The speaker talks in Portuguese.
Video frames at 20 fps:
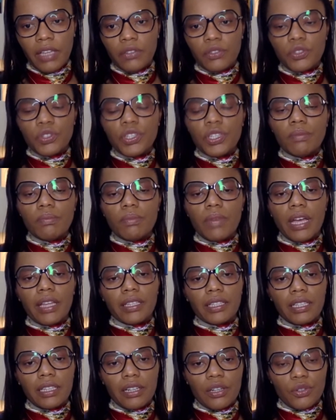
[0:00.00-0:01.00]
De
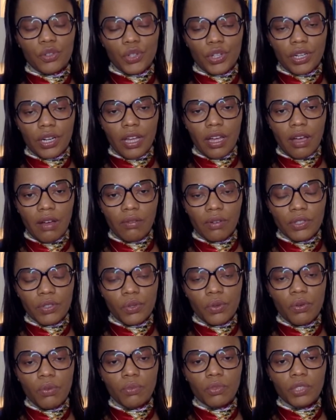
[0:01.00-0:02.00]
maneira geral, as
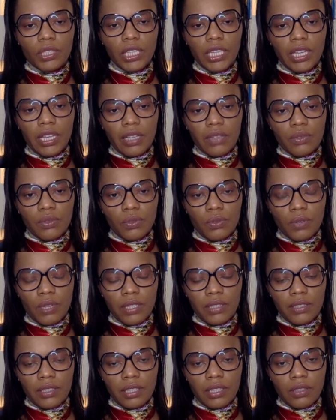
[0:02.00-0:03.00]

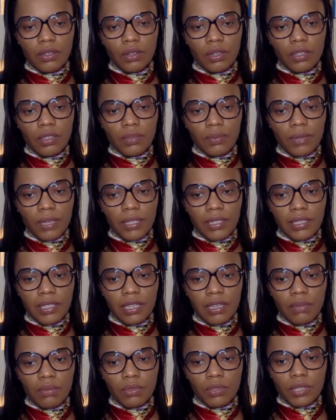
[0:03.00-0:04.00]
comunicações que nós
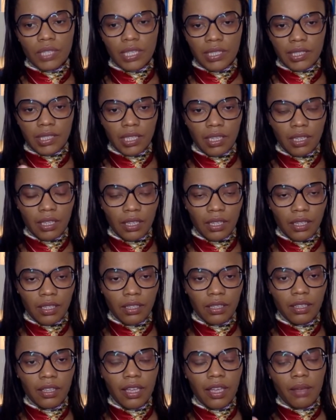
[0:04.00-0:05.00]
fazemos assim,
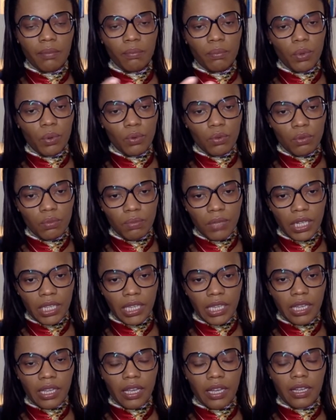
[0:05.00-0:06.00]

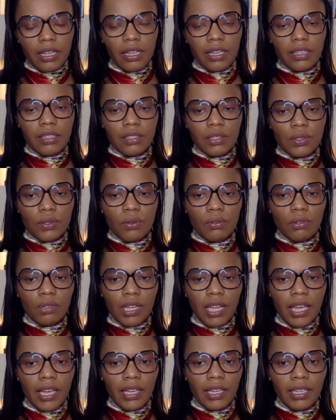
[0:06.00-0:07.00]
públicas,
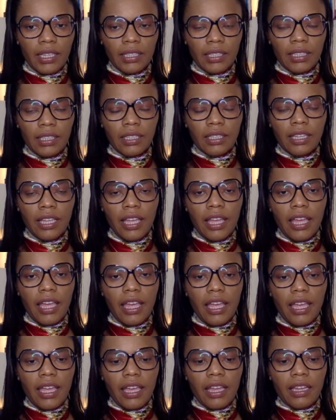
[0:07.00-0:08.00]
online,
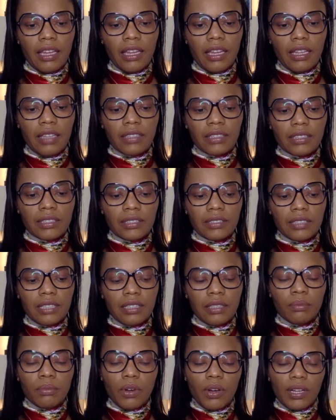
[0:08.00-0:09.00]
elas,
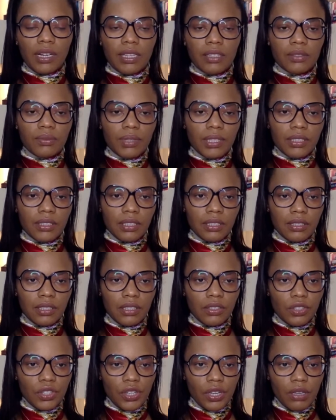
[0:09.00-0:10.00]
embora às vezes se
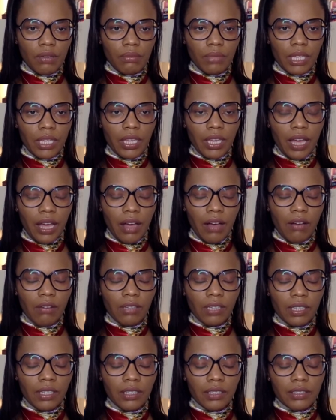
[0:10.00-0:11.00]
chamem
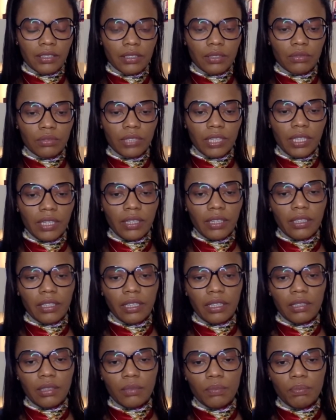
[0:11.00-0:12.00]
aula, elas não têm
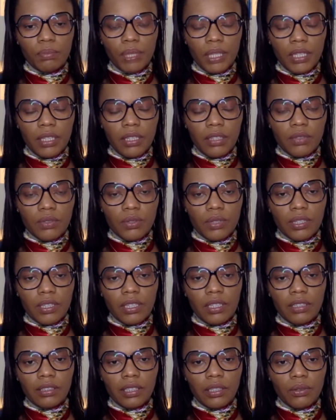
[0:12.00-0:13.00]
aquele peso,
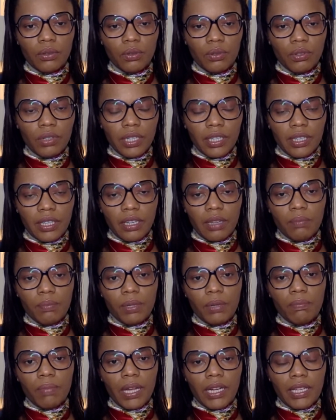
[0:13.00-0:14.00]
aquele teor, aquela
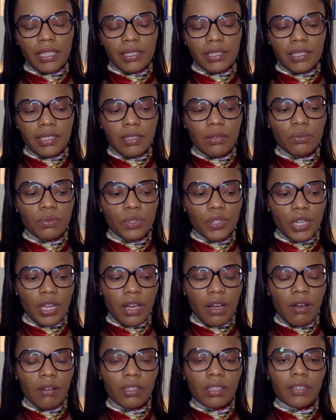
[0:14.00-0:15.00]
preparação de
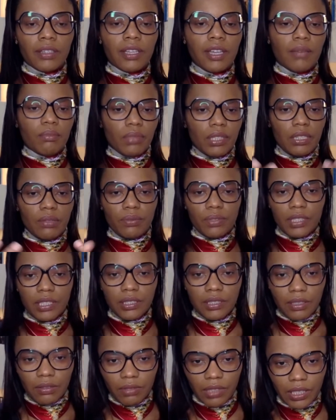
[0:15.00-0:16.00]
aula, que vocês
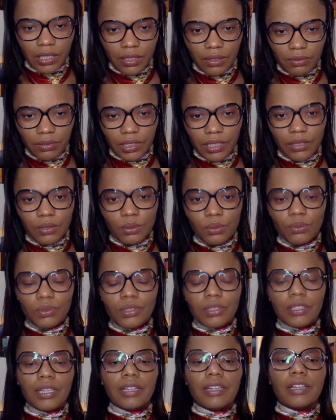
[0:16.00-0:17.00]
não leram
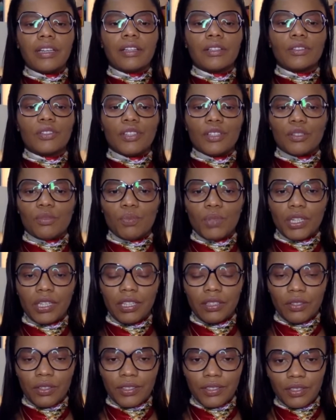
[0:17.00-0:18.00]
textos antes, porque
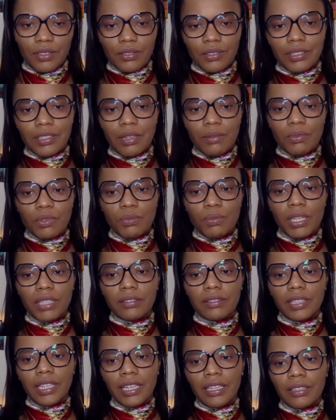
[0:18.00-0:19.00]
nós não estamos
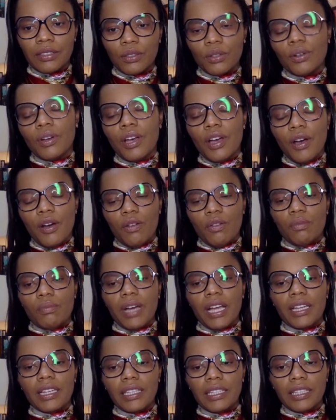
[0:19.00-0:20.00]
mantendo
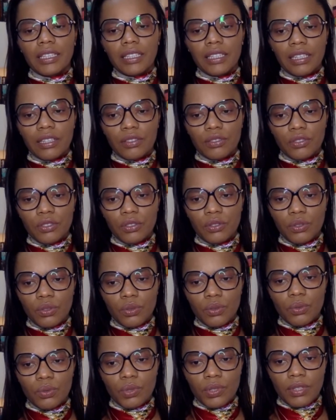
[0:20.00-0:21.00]
uma linha de
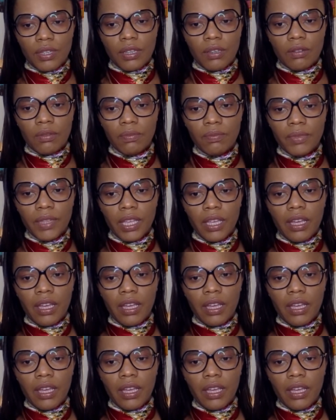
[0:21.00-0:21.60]
discussão.